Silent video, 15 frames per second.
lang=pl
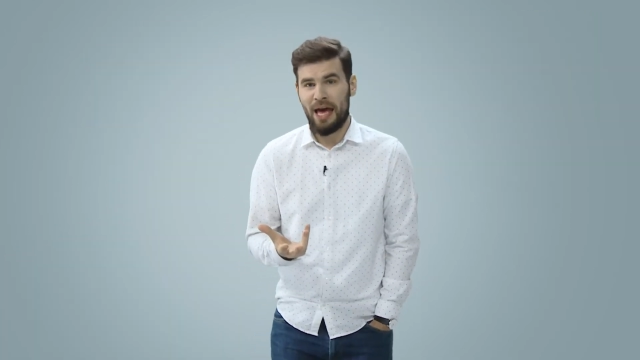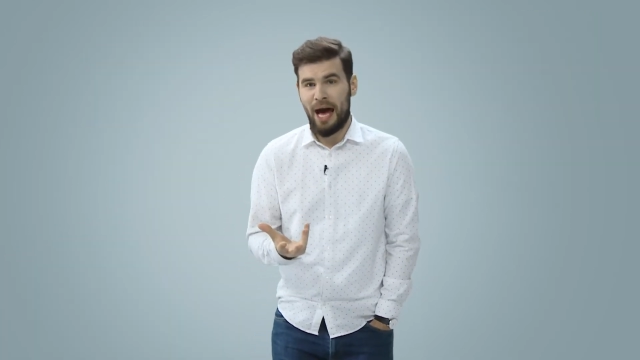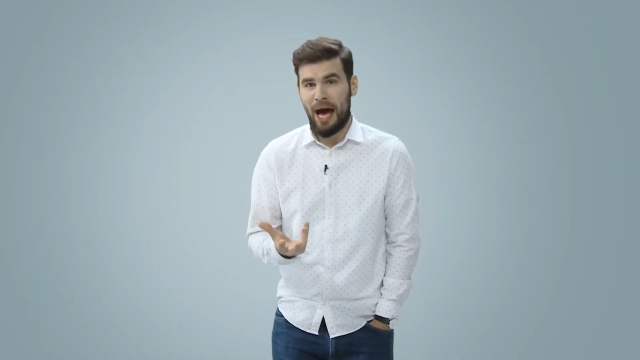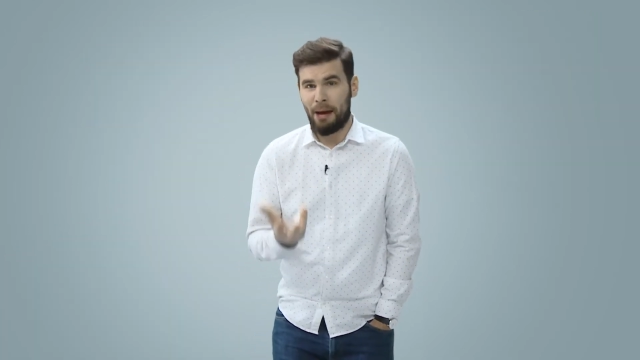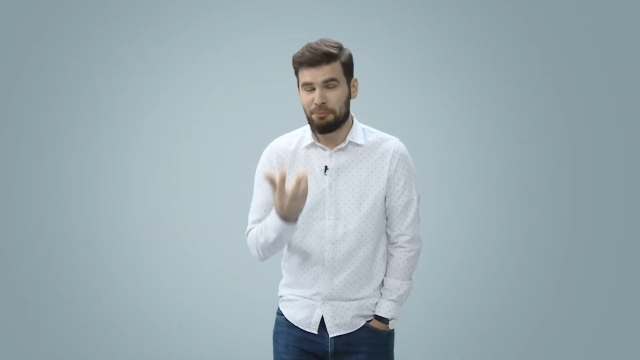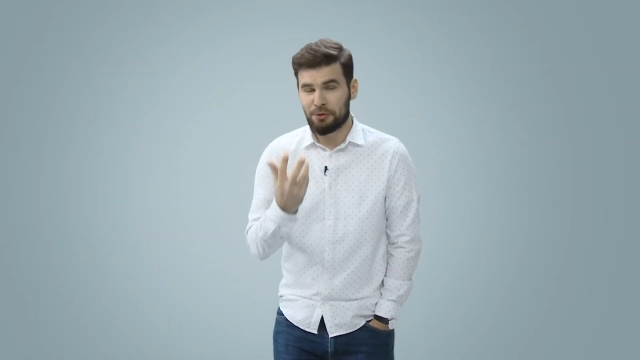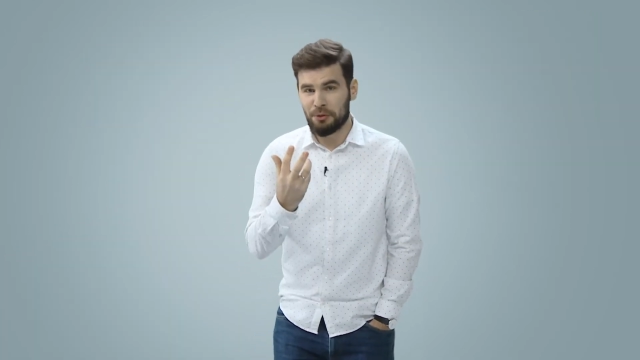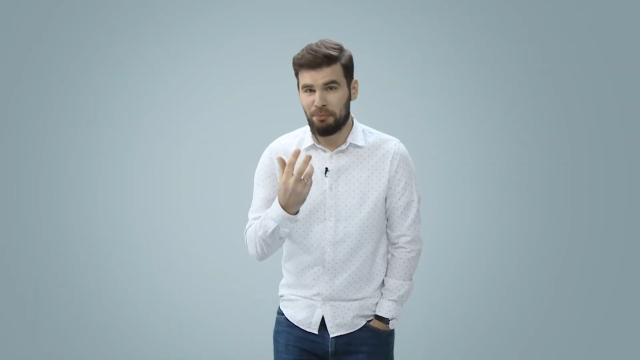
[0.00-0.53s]

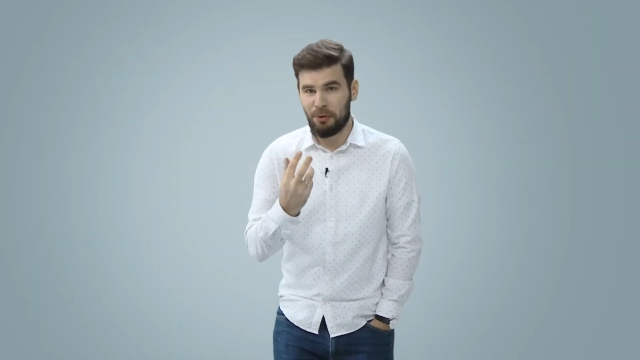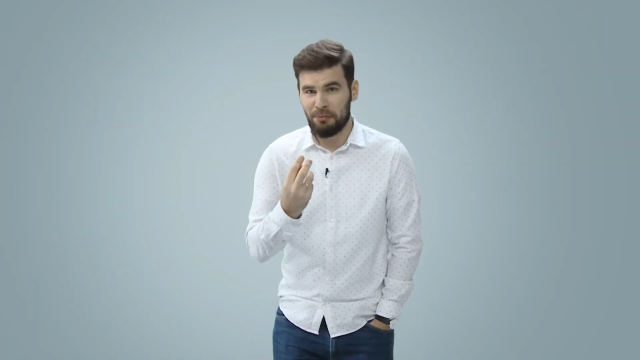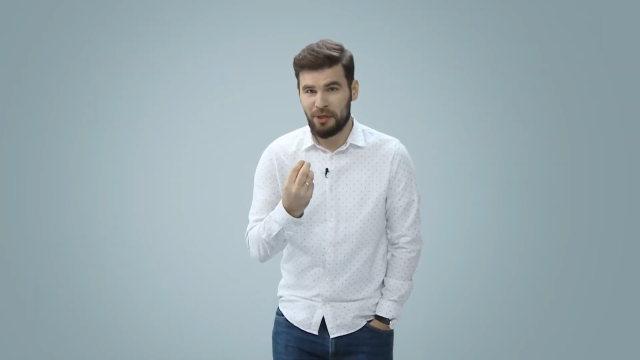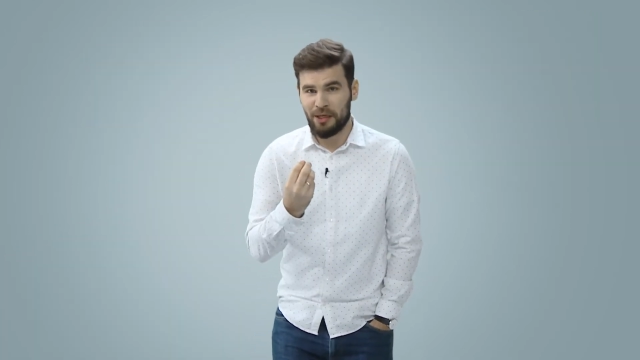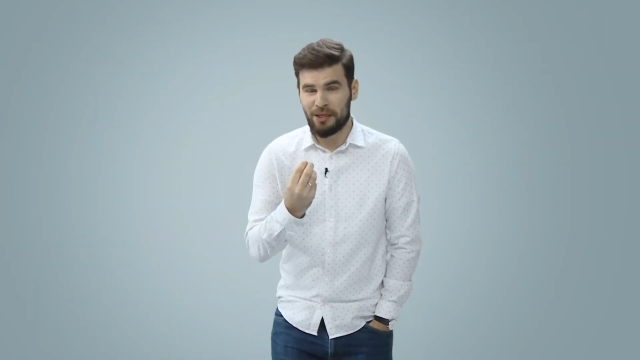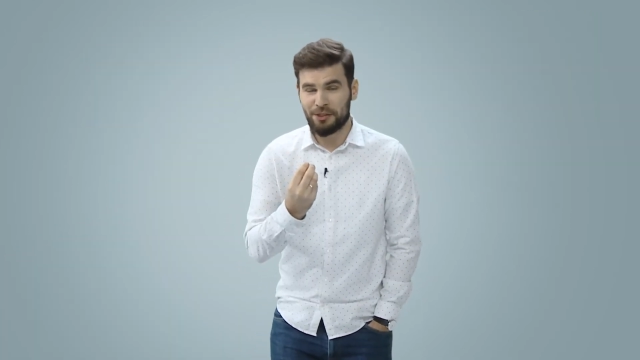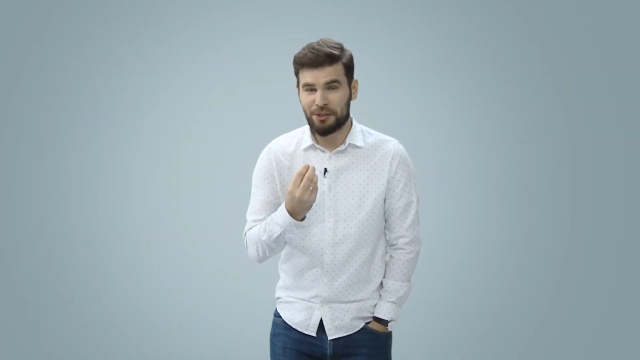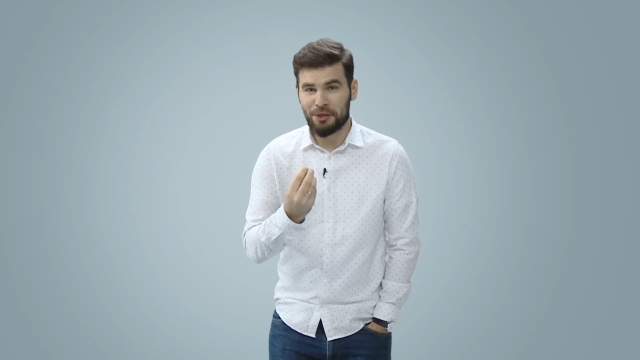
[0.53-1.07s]
a
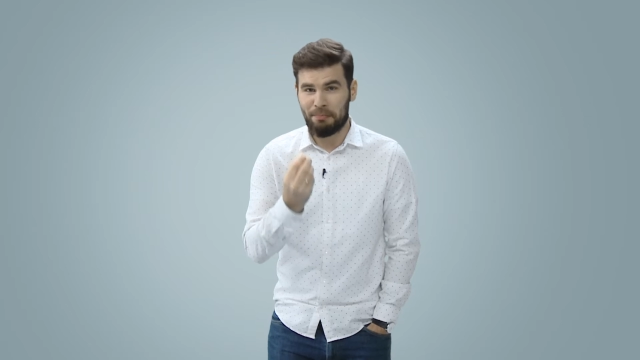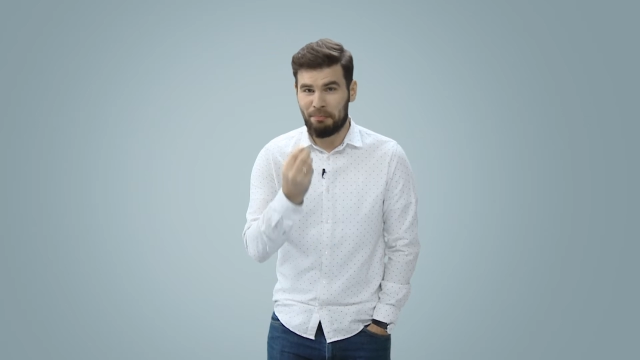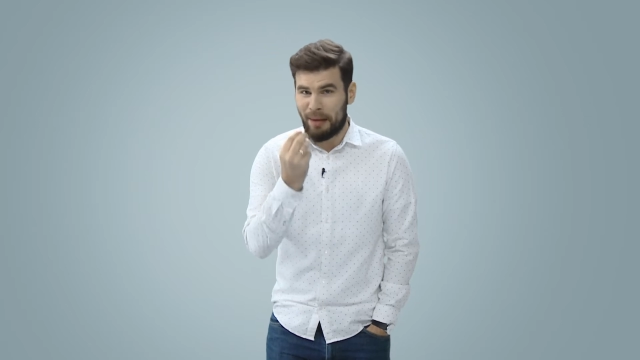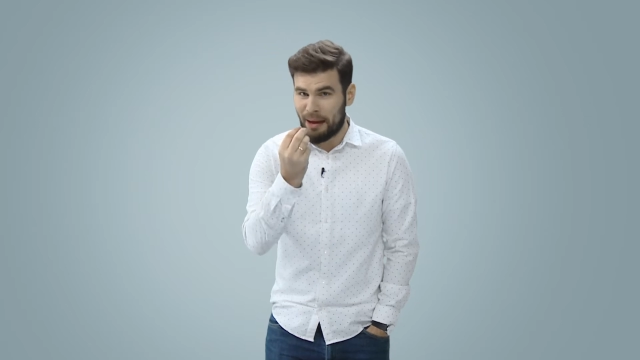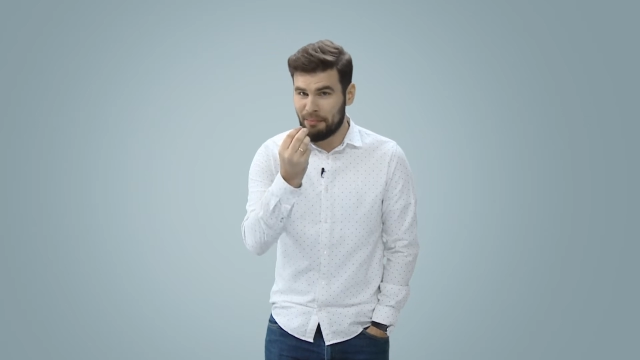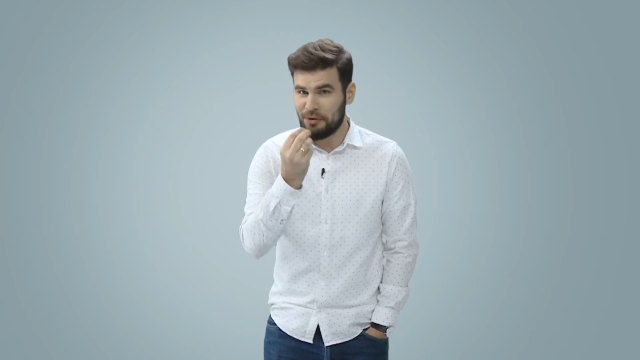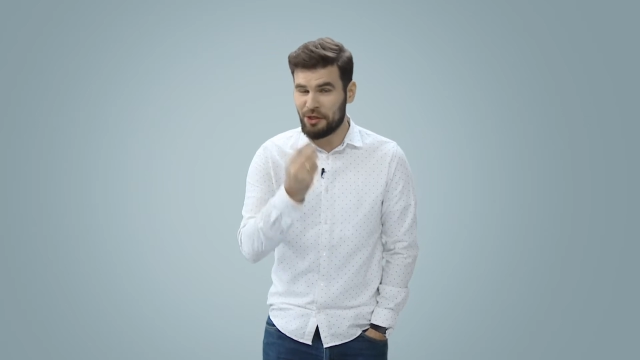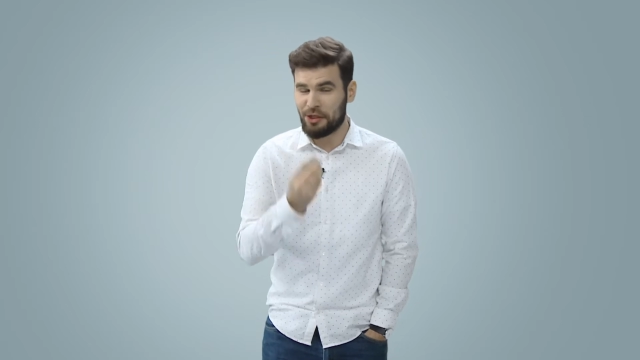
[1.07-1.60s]
przypomnę, że
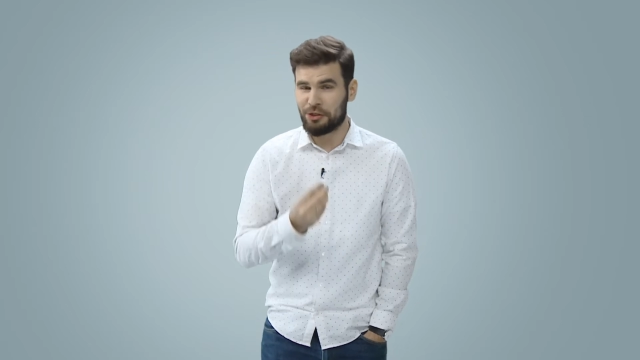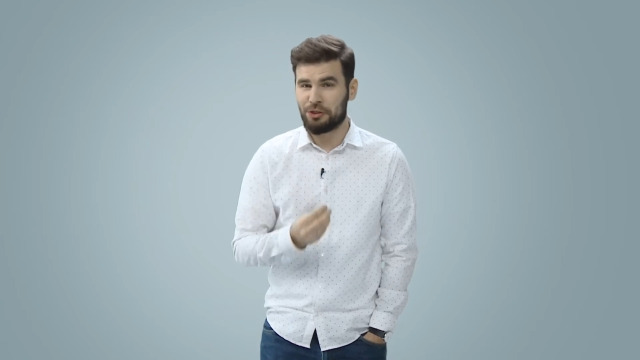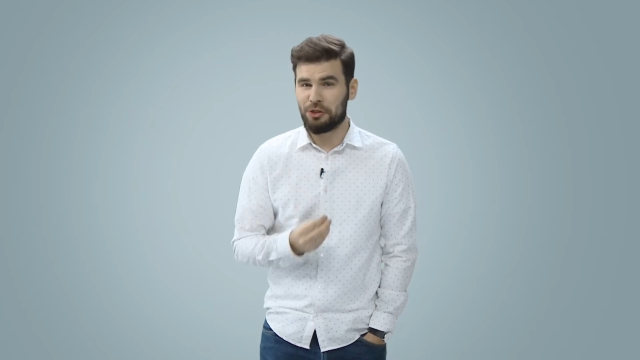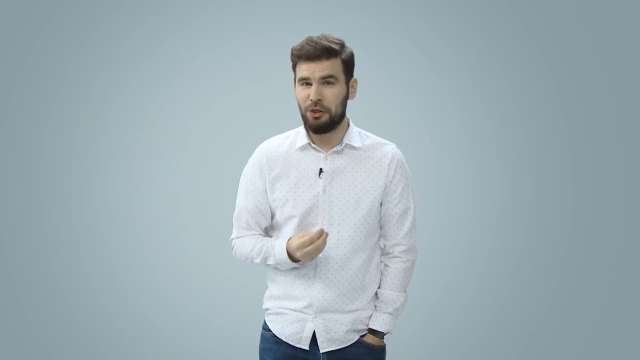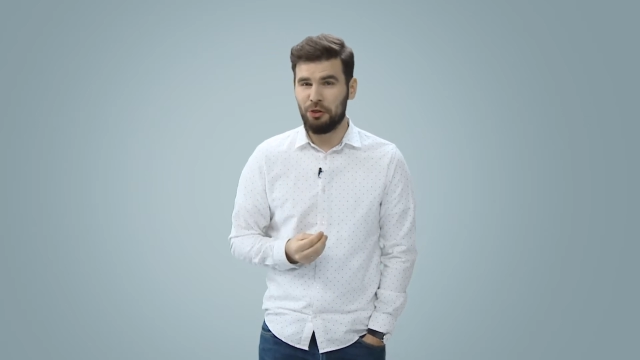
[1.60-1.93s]
mamy jeszcze